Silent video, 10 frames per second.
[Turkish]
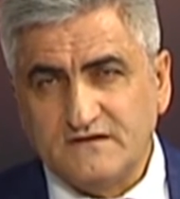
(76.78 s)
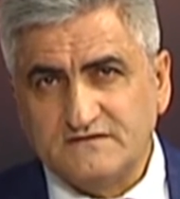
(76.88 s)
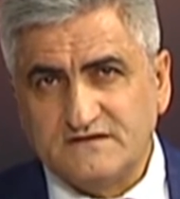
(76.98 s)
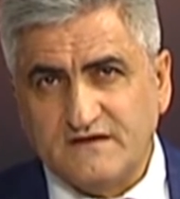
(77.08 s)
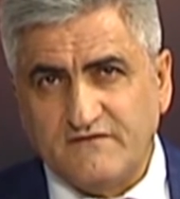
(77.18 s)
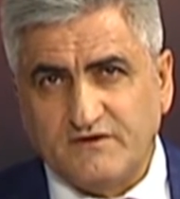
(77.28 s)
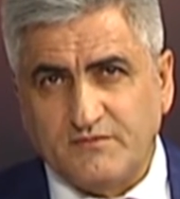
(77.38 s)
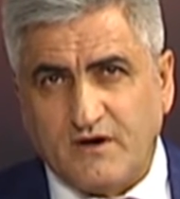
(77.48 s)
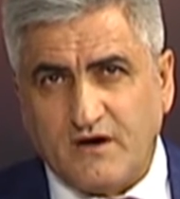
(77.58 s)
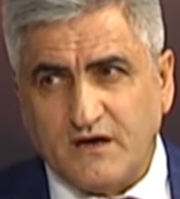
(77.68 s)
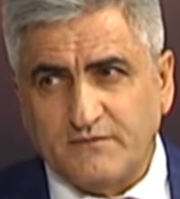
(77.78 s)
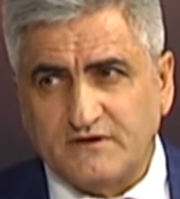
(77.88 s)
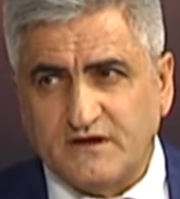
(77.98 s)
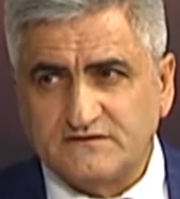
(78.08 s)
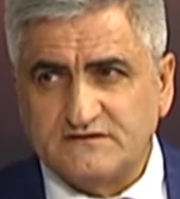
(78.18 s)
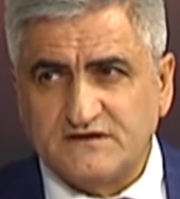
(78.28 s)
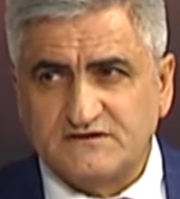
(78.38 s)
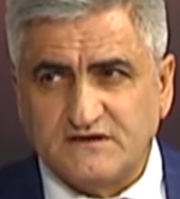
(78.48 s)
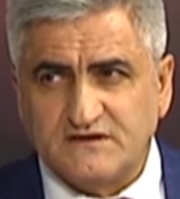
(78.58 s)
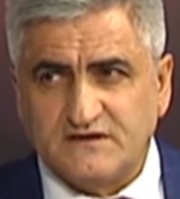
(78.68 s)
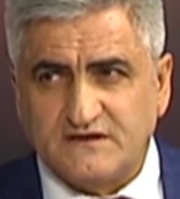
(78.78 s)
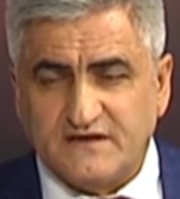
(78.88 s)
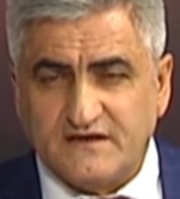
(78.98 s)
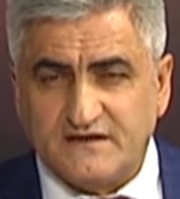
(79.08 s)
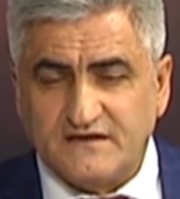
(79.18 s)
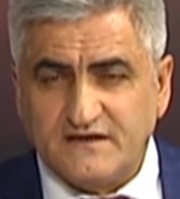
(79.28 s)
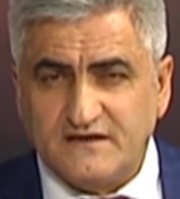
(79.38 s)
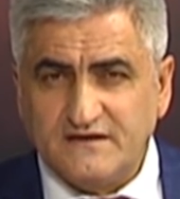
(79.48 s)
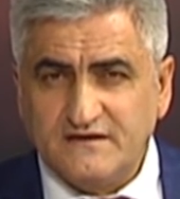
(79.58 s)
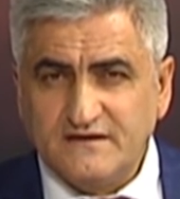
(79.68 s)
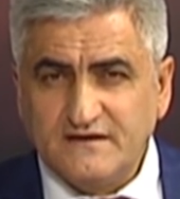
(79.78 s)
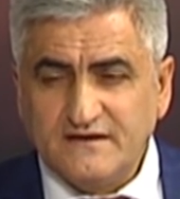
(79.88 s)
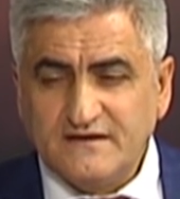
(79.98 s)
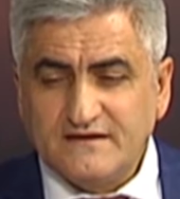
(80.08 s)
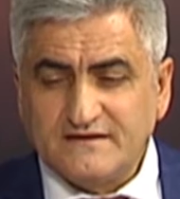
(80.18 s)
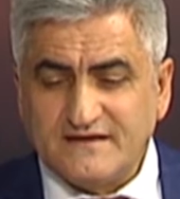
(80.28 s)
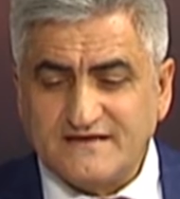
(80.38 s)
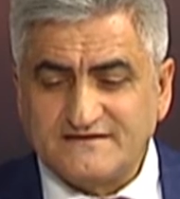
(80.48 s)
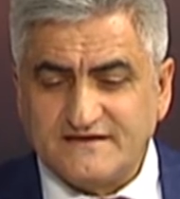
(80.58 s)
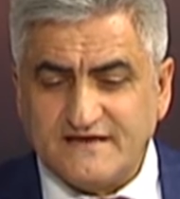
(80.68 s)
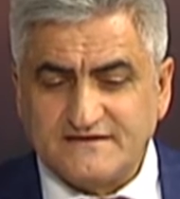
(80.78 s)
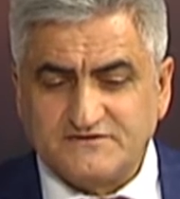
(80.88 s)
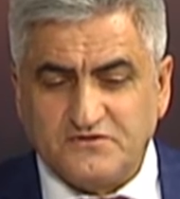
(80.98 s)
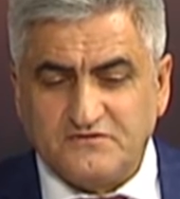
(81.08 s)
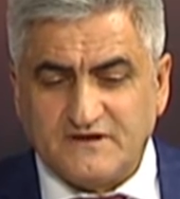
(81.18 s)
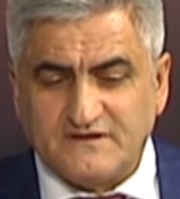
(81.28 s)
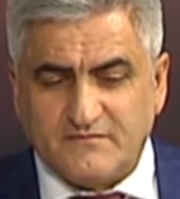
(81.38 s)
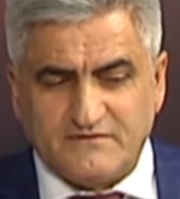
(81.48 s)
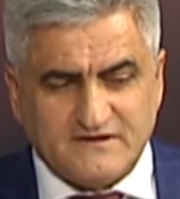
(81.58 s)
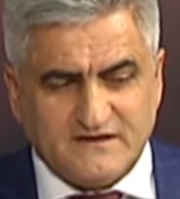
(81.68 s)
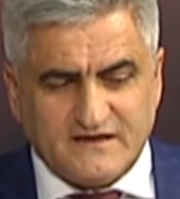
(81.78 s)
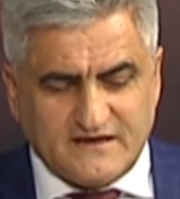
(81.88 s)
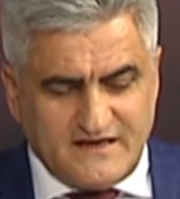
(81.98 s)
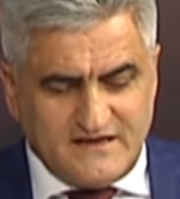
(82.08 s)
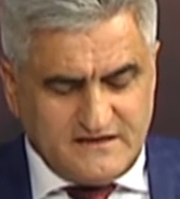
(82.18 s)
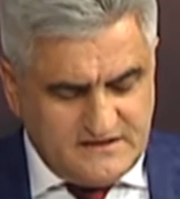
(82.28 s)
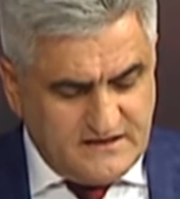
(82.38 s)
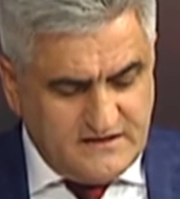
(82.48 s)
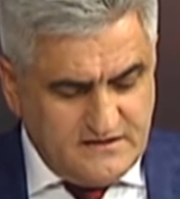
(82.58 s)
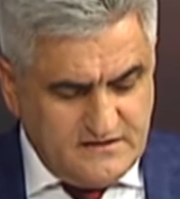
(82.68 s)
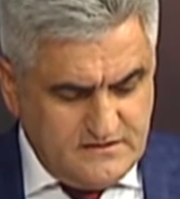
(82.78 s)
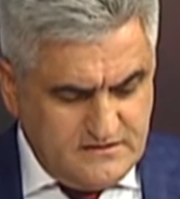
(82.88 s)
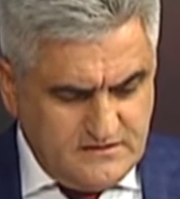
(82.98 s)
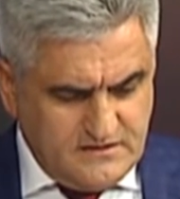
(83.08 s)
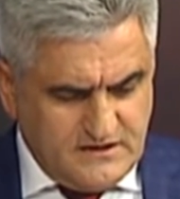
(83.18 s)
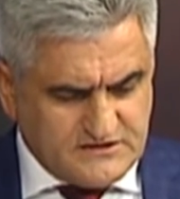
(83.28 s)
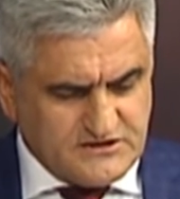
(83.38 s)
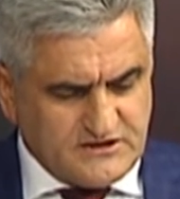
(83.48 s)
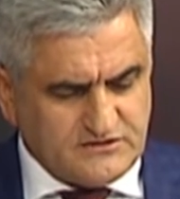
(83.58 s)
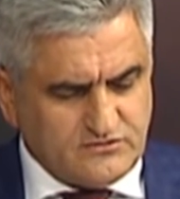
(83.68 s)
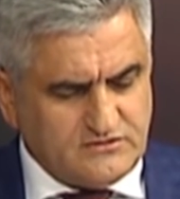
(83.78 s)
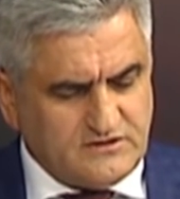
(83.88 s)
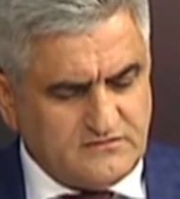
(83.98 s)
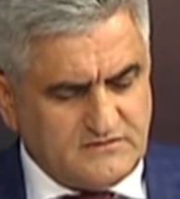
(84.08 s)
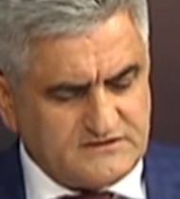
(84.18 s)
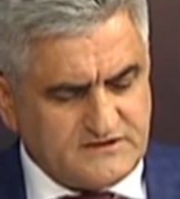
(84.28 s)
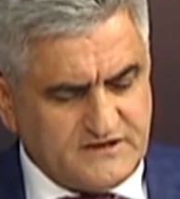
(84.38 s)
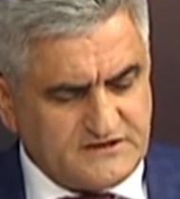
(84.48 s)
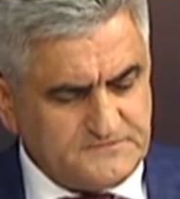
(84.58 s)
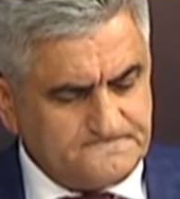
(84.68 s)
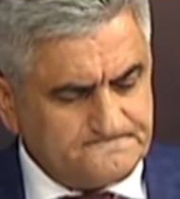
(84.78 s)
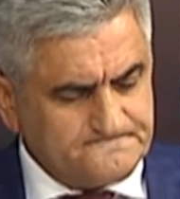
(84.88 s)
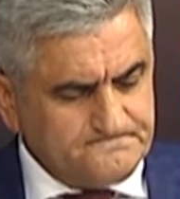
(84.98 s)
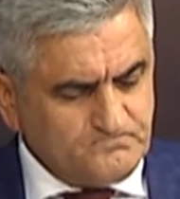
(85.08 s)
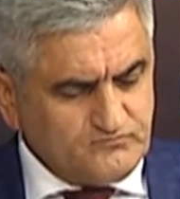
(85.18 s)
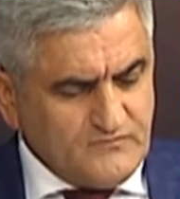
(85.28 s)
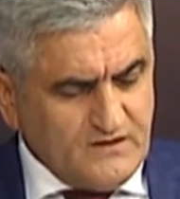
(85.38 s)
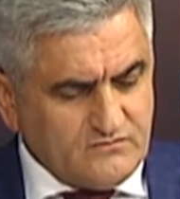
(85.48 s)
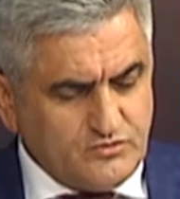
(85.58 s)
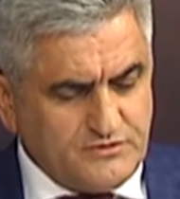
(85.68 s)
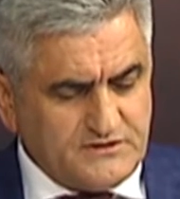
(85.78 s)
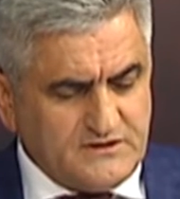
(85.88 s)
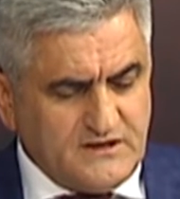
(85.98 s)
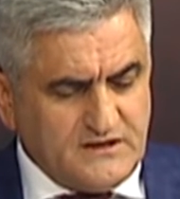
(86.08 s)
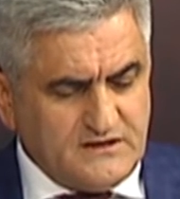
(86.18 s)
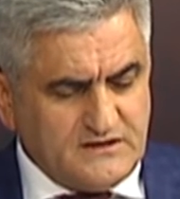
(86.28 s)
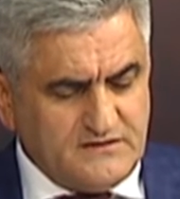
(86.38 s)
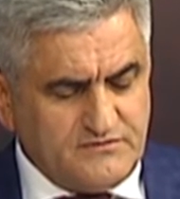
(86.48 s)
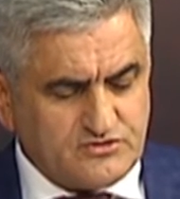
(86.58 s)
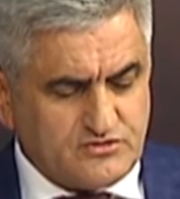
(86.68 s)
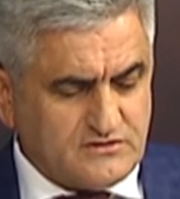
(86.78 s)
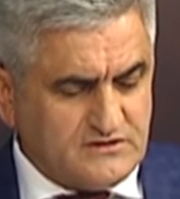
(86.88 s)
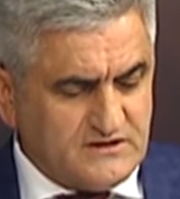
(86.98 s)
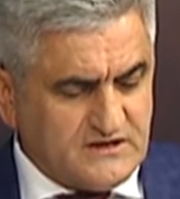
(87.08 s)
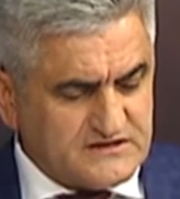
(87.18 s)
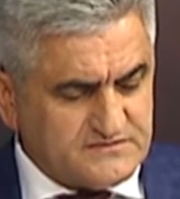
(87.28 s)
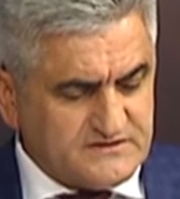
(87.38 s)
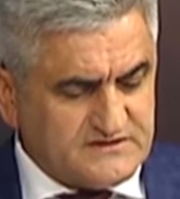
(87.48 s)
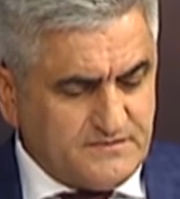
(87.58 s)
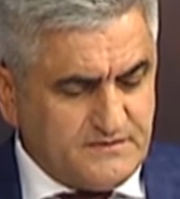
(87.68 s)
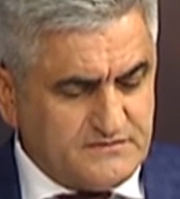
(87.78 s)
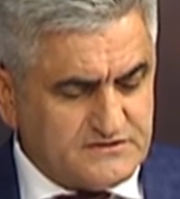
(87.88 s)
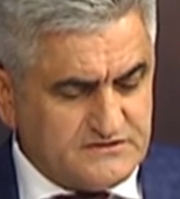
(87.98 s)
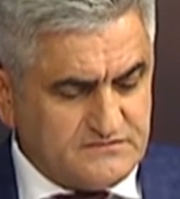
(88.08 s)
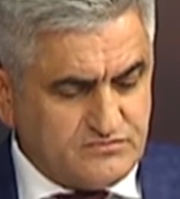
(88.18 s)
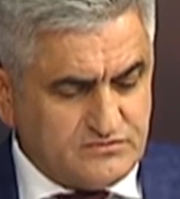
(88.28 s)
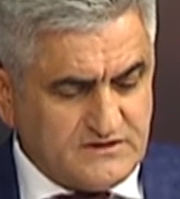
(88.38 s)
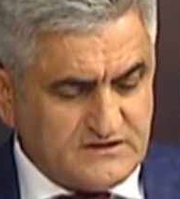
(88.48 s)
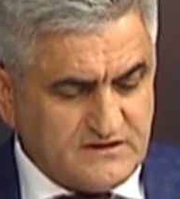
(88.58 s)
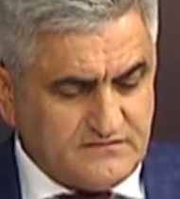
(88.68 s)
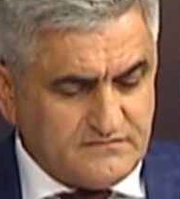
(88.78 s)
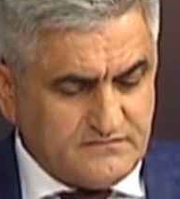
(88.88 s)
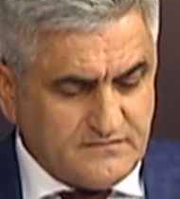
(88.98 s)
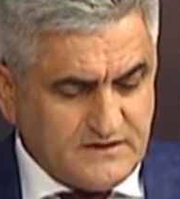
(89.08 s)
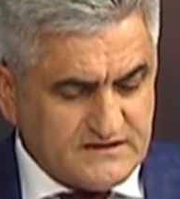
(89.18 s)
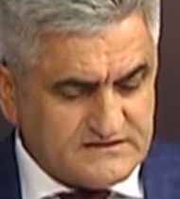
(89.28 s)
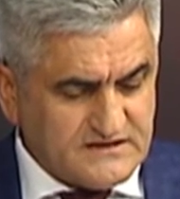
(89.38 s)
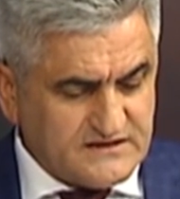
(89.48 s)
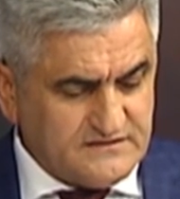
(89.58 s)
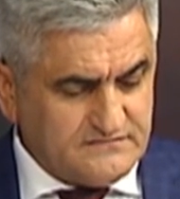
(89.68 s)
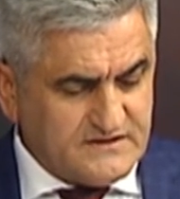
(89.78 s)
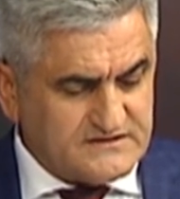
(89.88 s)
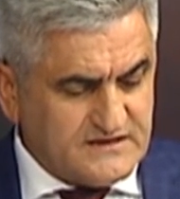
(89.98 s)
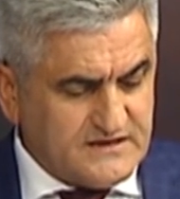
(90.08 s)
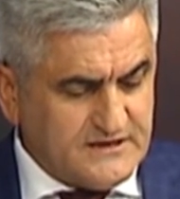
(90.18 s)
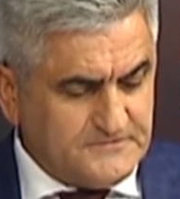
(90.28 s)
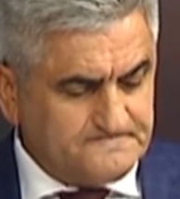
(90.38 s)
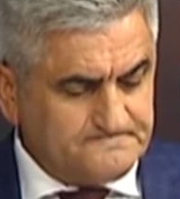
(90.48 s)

sedef gibi ağır bir rahatsızda çayı yeterli değil. Destilasyonla damıtılarak elde edilen ekstraktını kullanılması gerekir. Bu bitkiyle ilgili birçok klinik araştırması yapılmıştır. Bunlardan bazıları mesela